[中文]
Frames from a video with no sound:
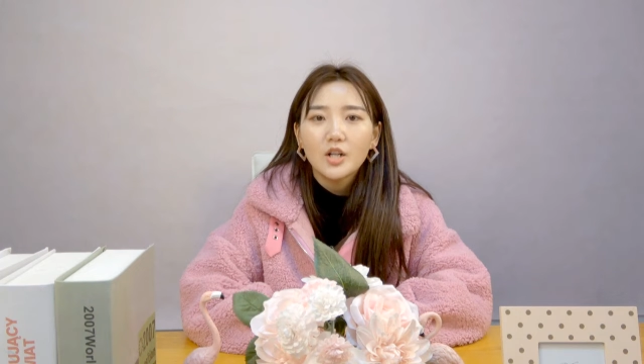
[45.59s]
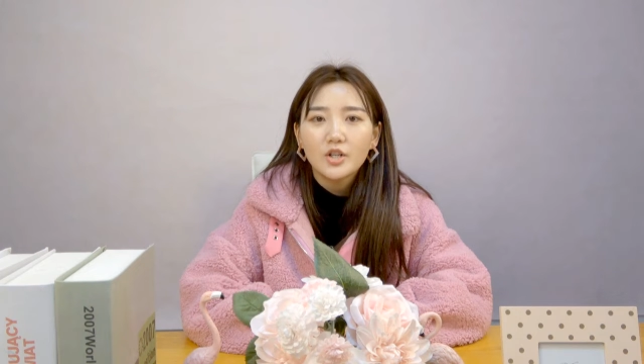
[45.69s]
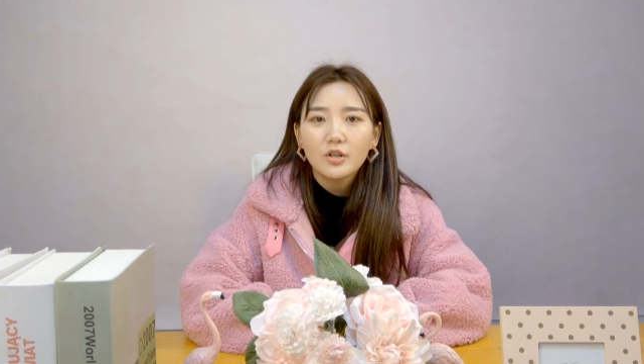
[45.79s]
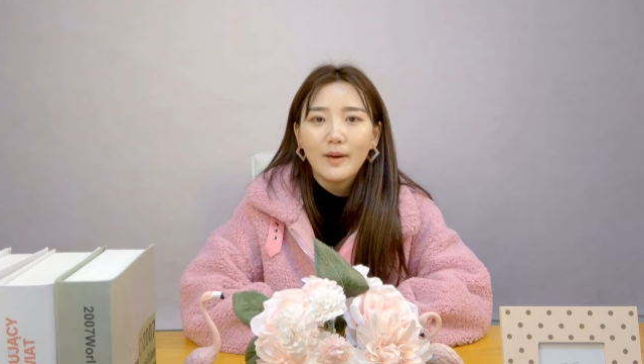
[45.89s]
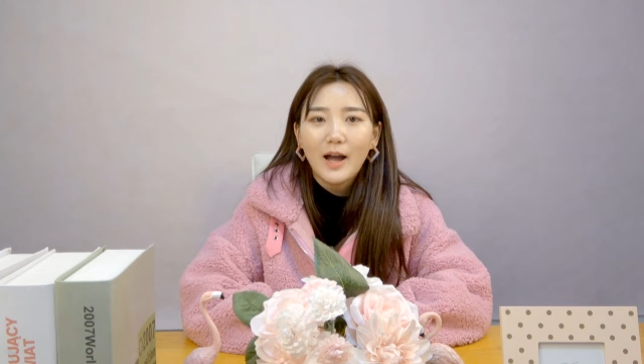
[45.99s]

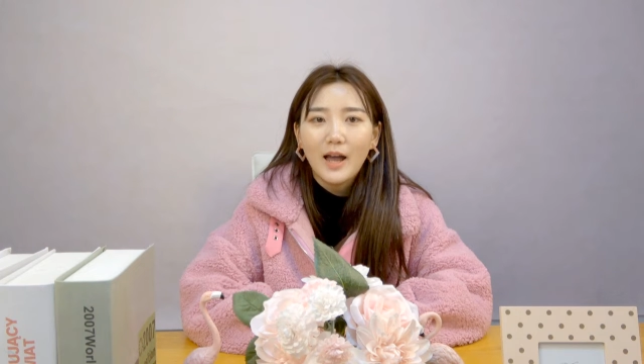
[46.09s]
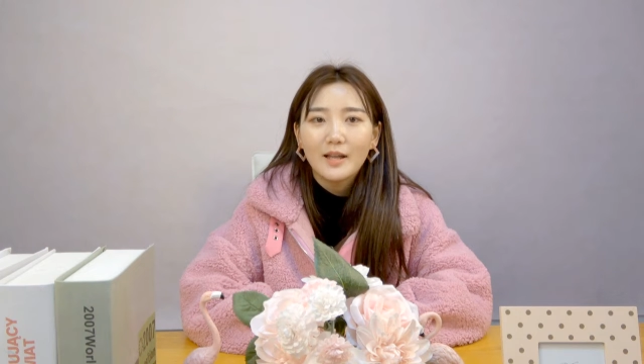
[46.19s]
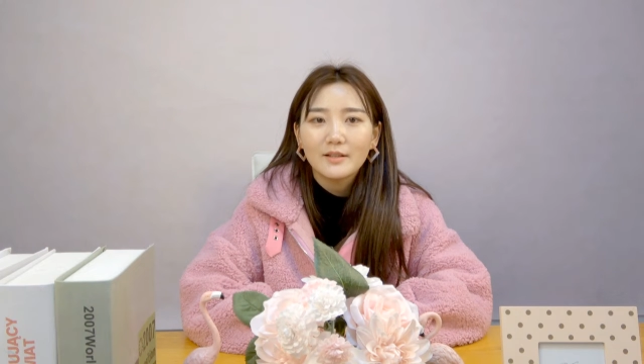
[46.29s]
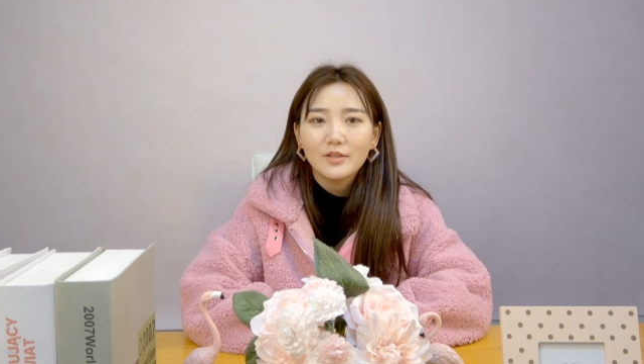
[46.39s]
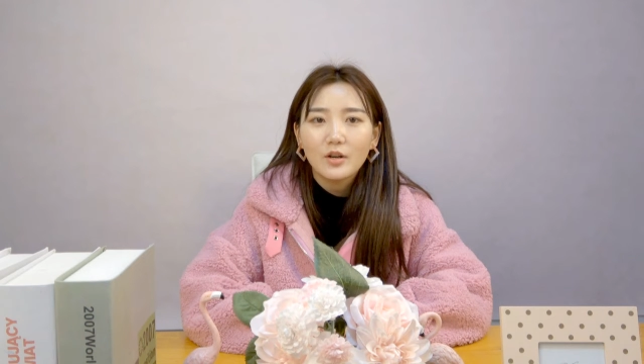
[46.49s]
只有把
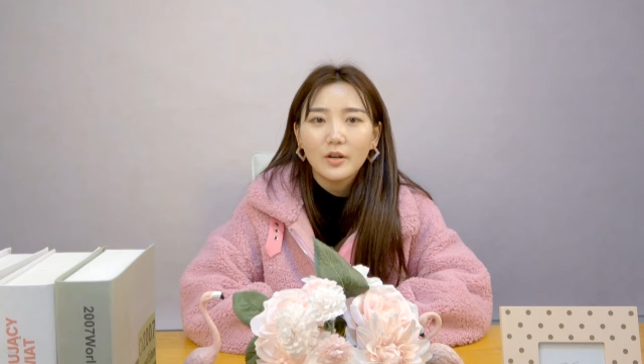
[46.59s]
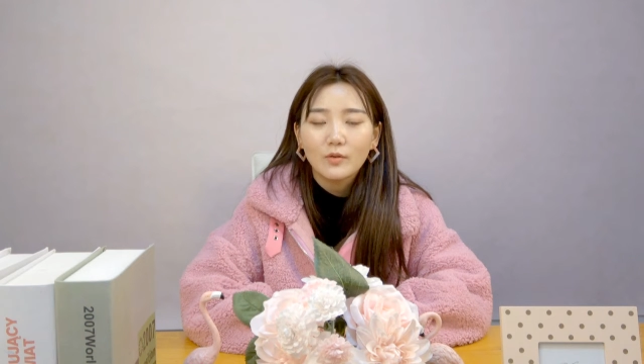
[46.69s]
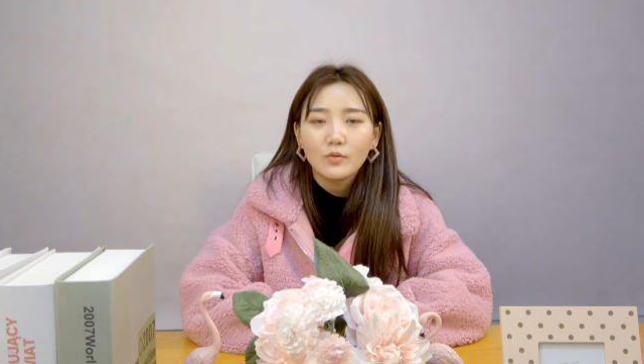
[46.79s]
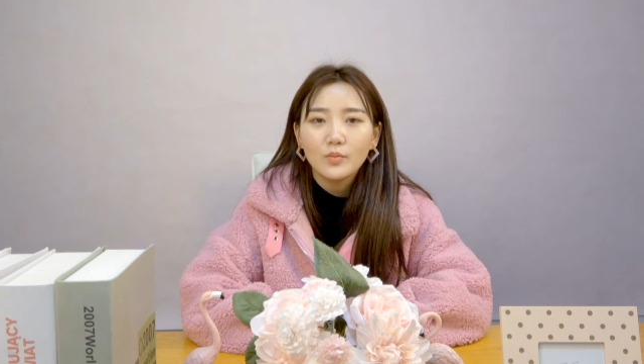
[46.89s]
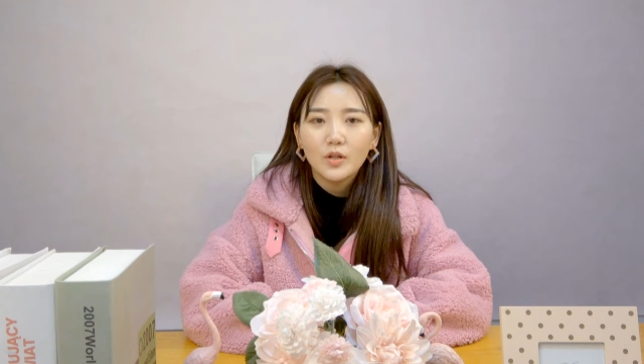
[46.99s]
孩子交给
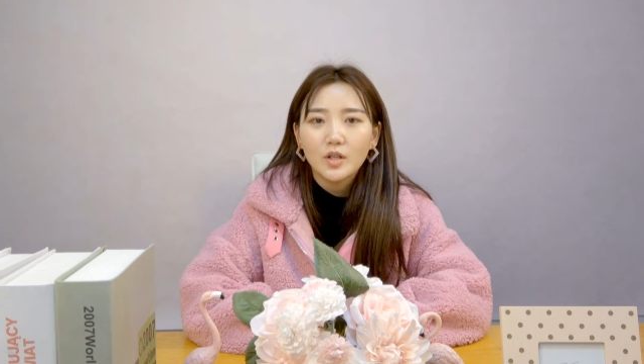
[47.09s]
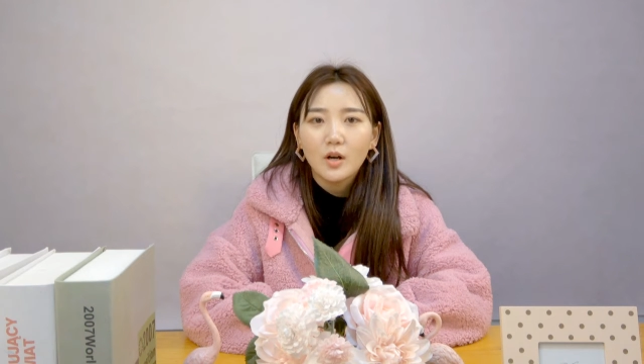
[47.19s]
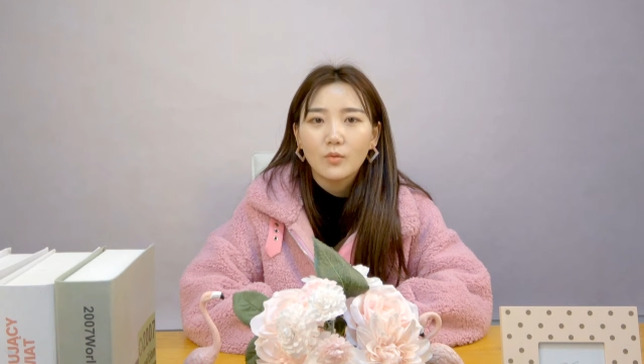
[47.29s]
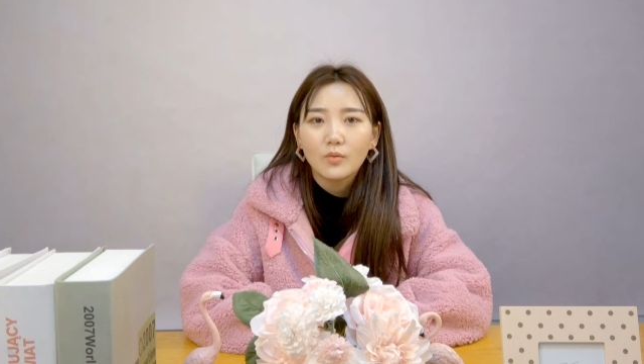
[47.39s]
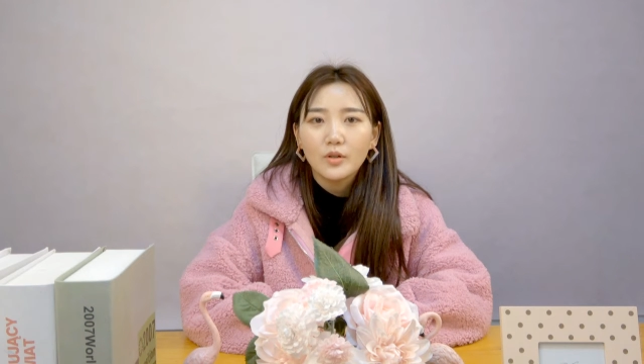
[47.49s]
公婆
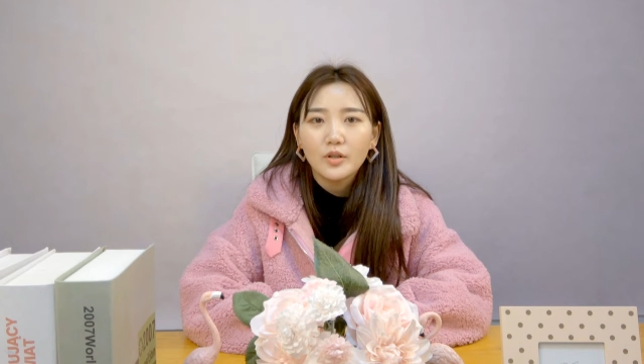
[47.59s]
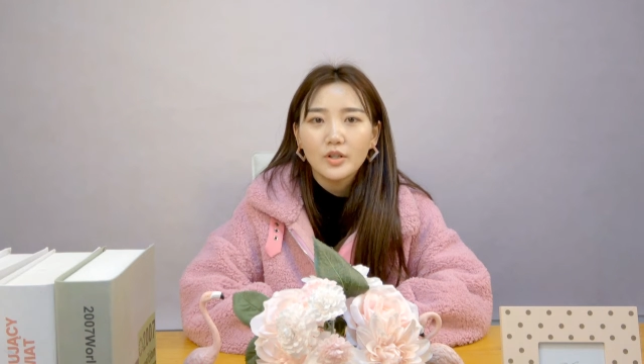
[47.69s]
照顾。